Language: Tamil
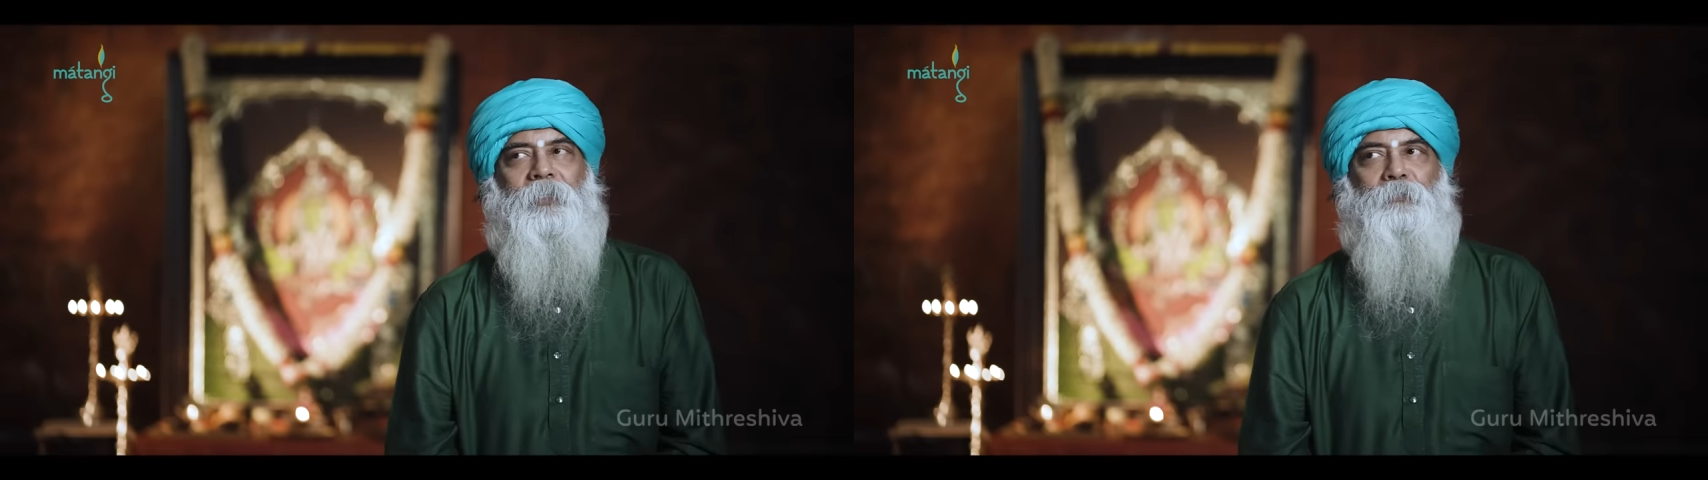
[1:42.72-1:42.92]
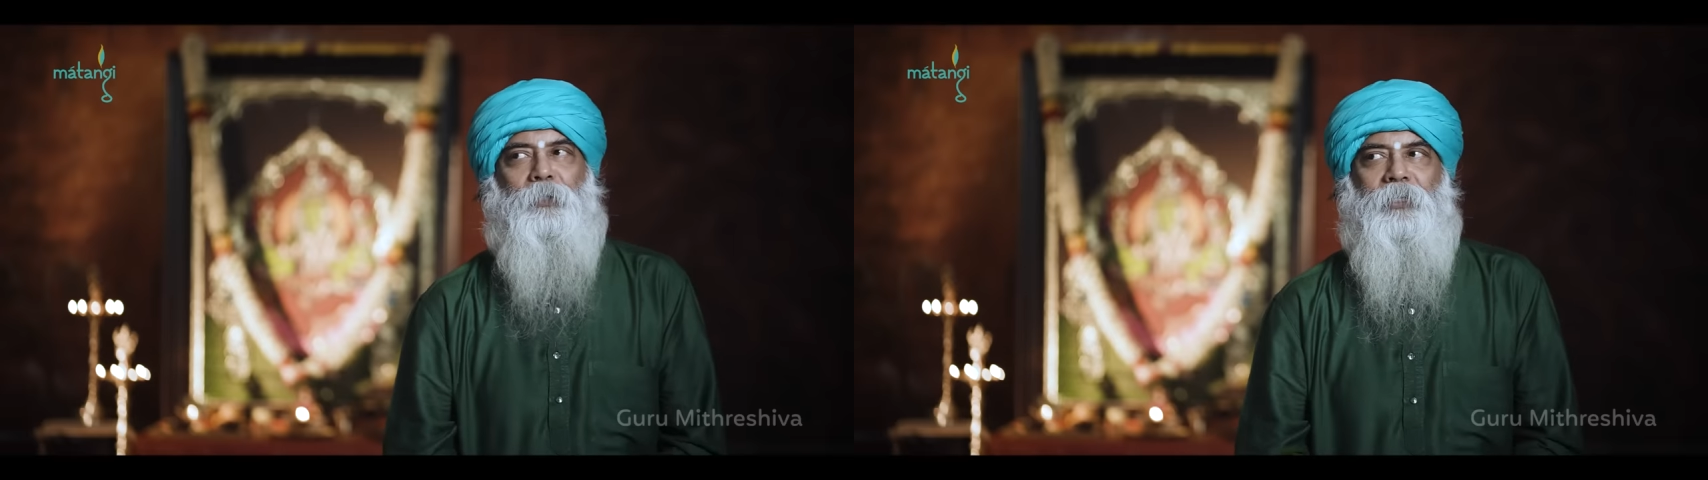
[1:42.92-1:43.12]

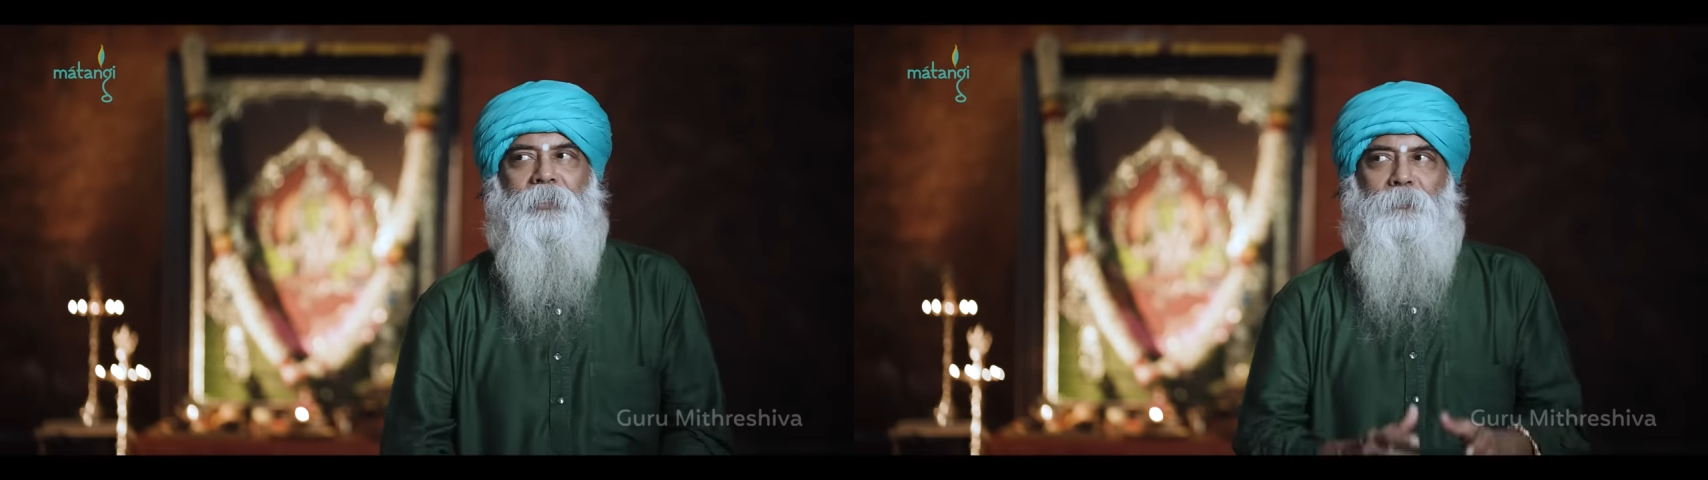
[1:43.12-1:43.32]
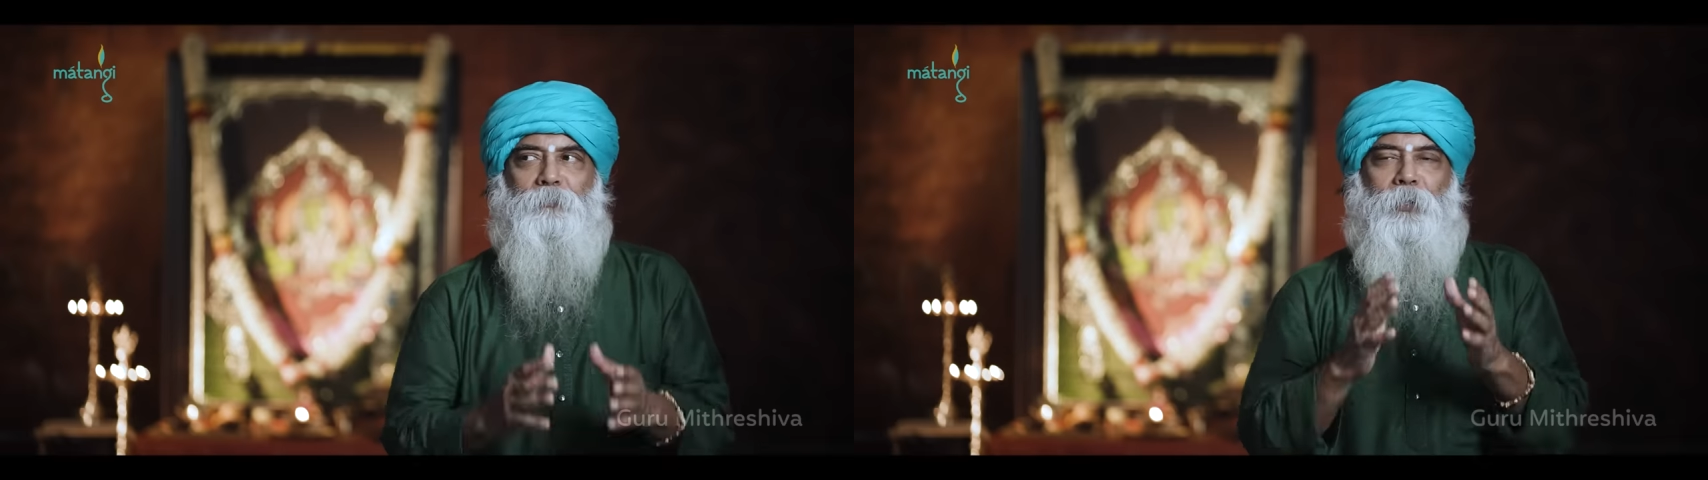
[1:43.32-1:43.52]
இது
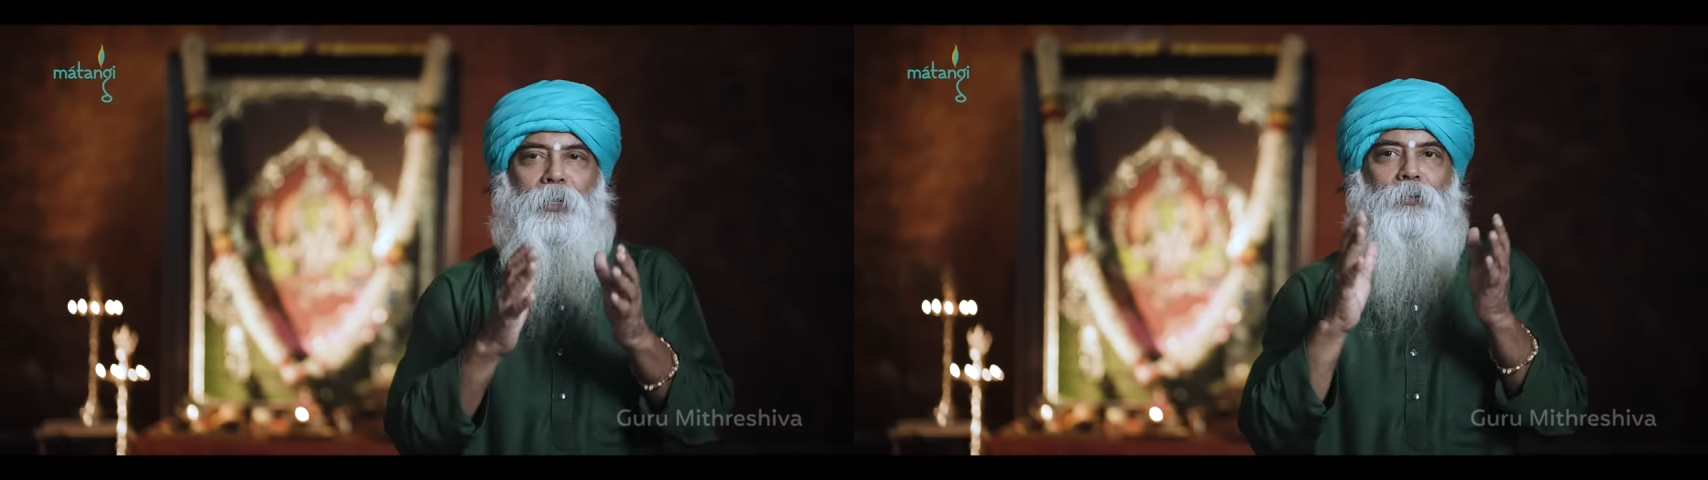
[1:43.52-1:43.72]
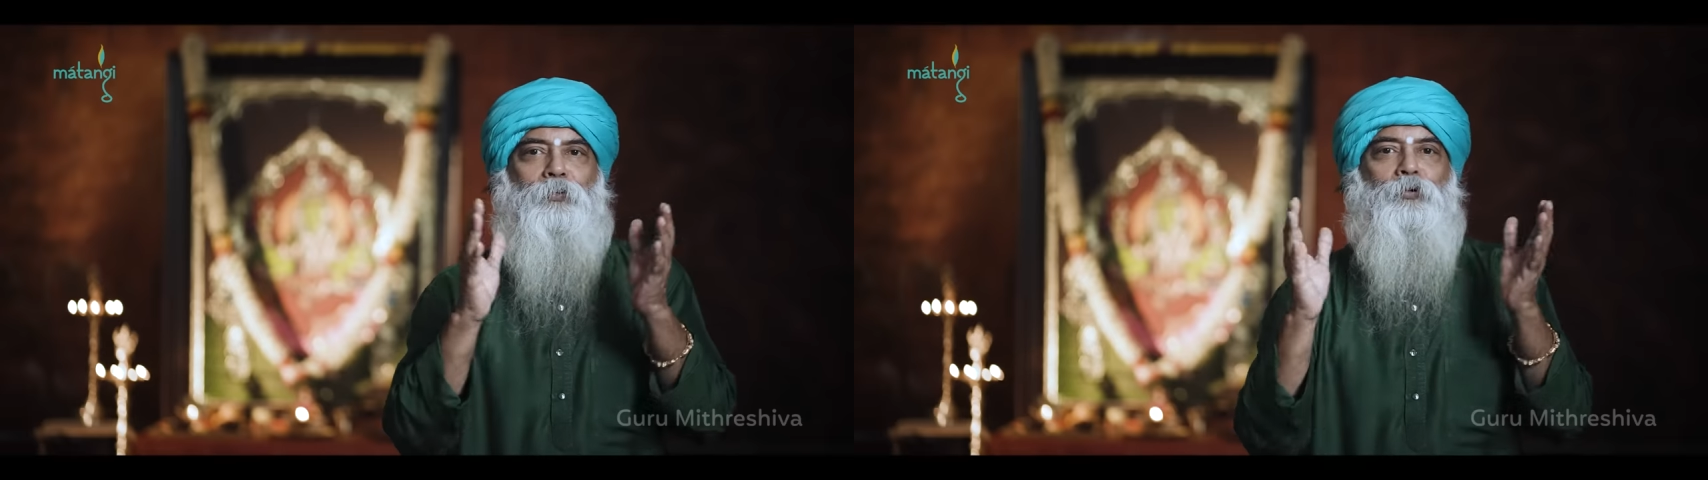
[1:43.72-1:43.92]
மாதிரி
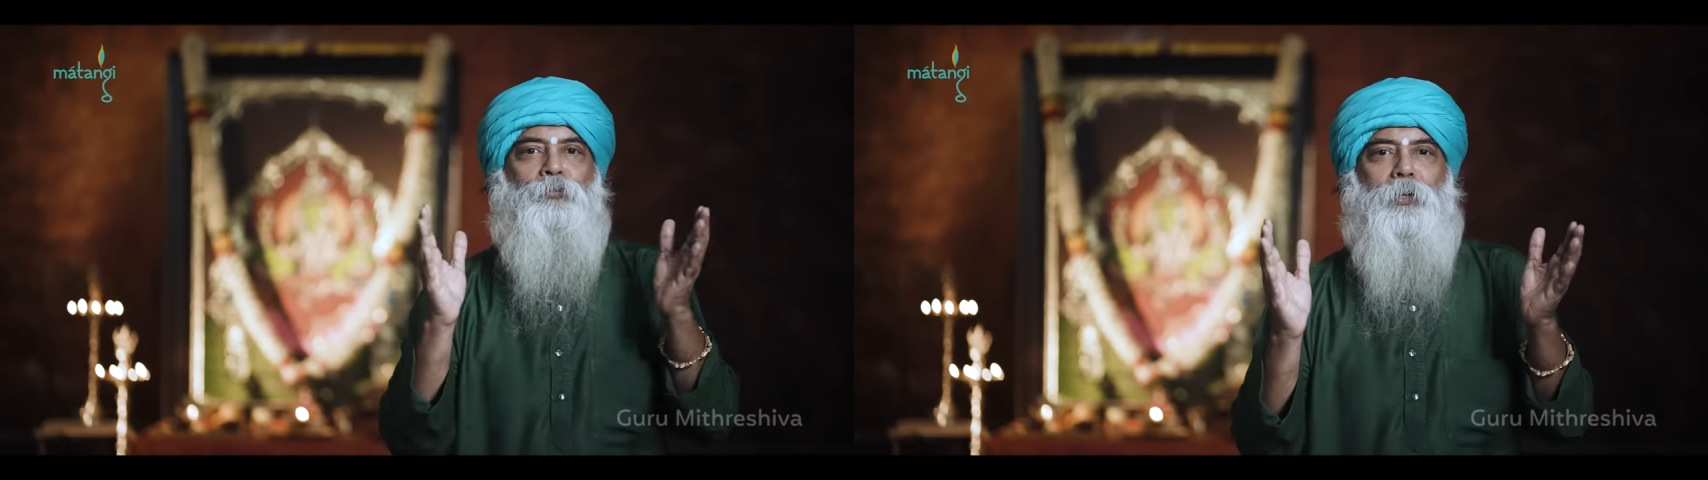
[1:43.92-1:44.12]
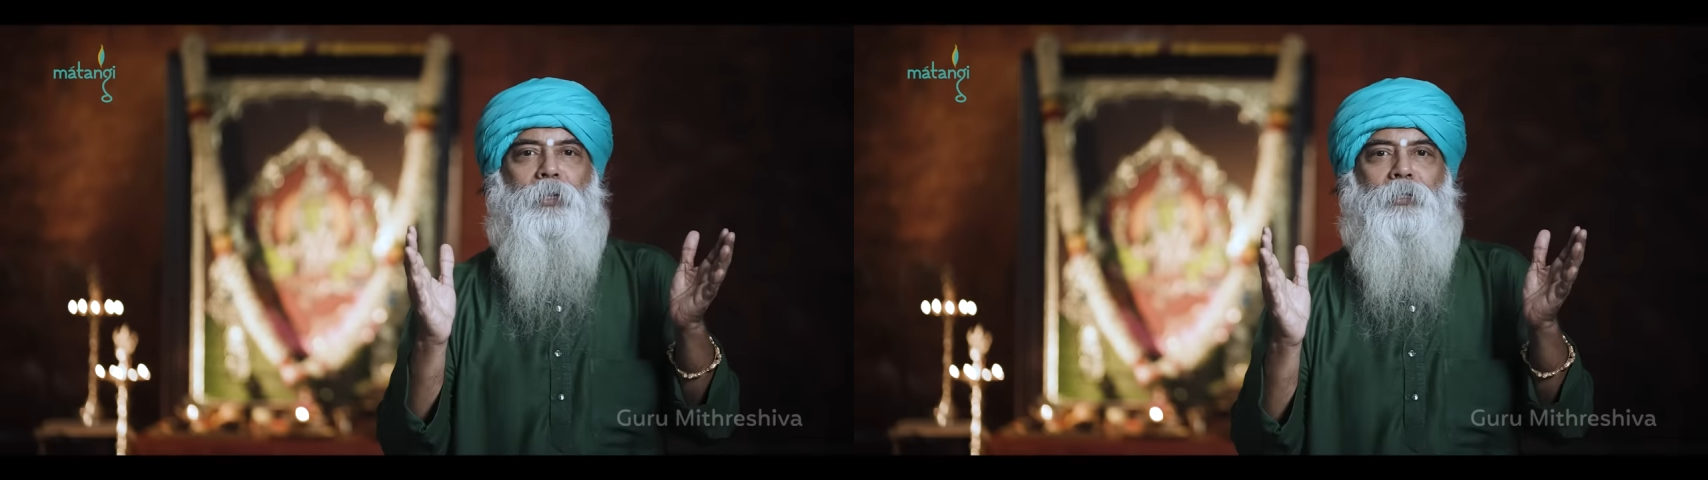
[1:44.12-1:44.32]
பல
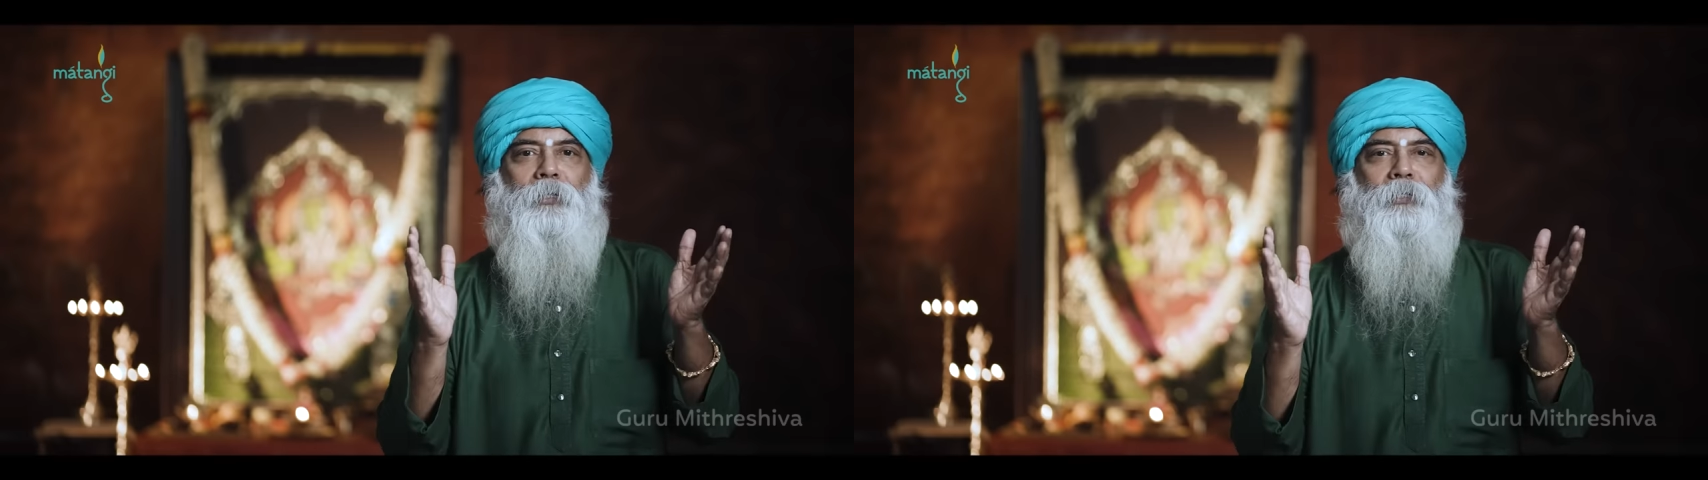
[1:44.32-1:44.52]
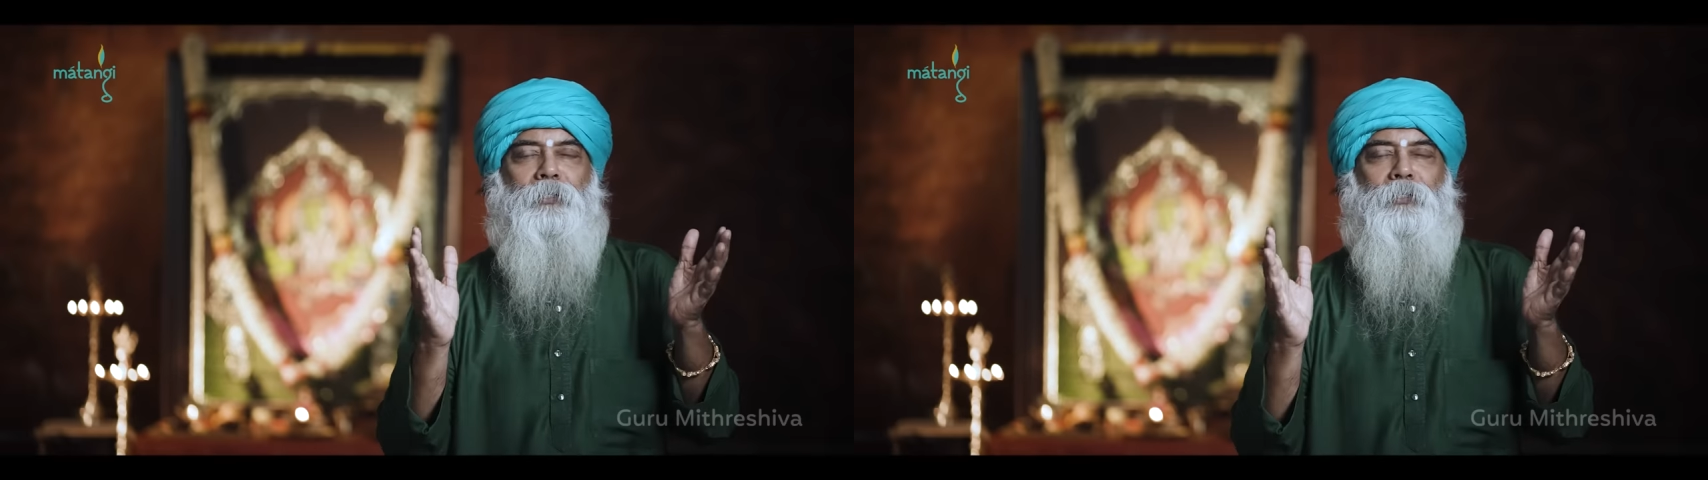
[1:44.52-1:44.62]
குருமார்கள்